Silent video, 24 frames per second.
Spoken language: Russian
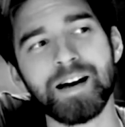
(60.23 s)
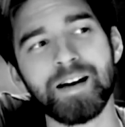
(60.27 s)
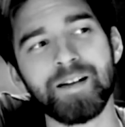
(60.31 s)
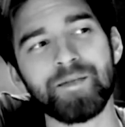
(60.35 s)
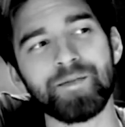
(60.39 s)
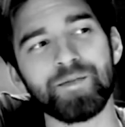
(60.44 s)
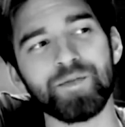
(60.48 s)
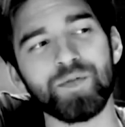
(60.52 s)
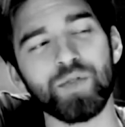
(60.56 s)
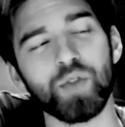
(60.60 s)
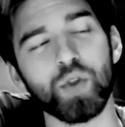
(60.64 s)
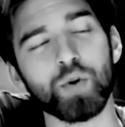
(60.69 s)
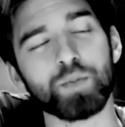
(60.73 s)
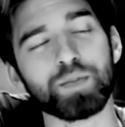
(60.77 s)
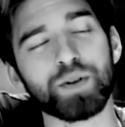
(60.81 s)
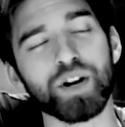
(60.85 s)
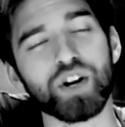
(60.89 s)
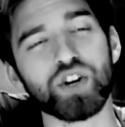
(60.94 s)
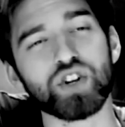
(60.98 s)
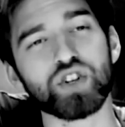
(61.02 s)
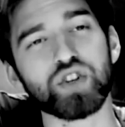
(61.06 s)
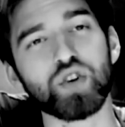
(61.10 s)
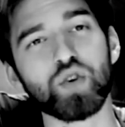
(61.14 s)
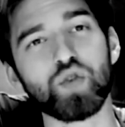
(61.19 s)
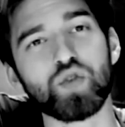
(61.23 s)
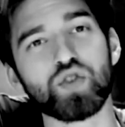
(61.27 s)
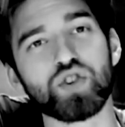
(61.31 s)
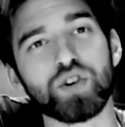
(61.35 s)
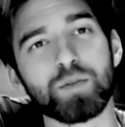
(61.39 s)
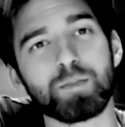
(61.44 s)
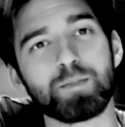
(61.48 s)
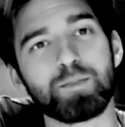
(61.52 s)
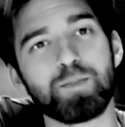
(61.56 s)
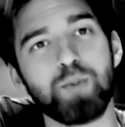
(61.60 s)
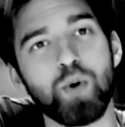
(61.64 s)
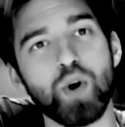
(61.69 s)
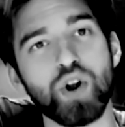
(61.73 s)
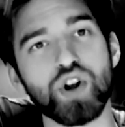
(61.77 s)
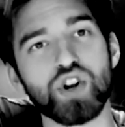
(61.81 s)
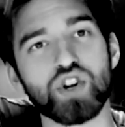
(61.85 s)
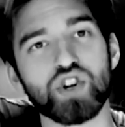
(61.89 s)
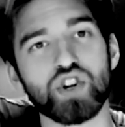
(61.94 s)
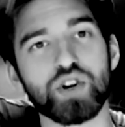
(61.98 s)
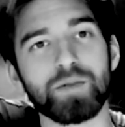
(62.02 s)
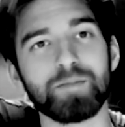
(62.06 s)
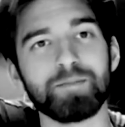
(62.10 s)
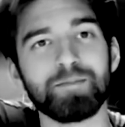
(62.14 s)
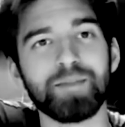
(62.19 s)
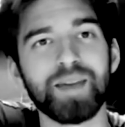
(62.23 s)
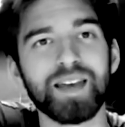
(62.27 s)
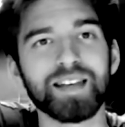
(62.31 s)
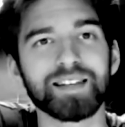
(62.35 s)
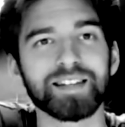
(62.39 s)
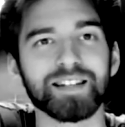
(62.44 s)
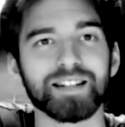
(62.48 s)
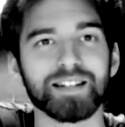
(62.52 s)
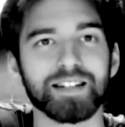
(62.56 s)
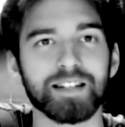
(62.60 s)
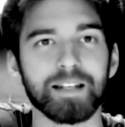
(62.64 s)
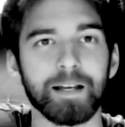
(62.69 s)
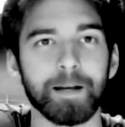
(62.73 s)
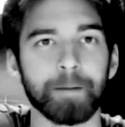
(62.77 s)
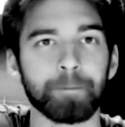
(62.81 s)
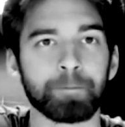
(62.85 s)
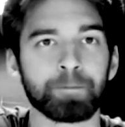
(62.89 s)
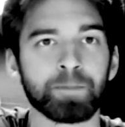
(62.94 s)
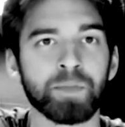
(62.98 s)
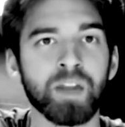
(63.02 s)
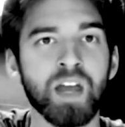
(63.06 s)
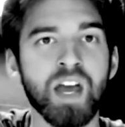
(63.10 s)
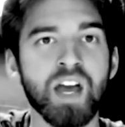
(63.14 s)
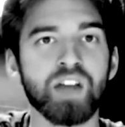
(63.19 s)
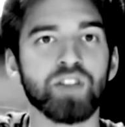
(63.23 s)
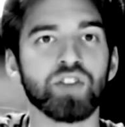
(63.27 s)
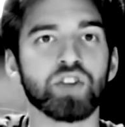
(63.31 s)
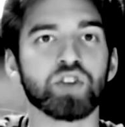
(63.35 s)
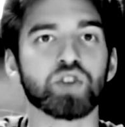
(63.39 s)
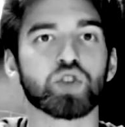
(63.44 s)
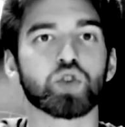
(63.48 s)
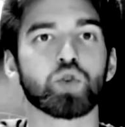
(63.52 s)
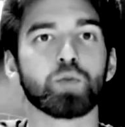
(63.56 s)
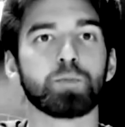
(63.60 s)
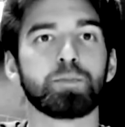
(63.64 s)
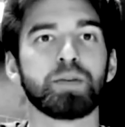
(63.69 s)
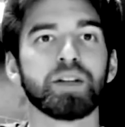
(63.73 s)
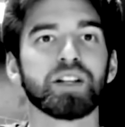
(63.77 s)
Но прошло уже больше месяца, Наступила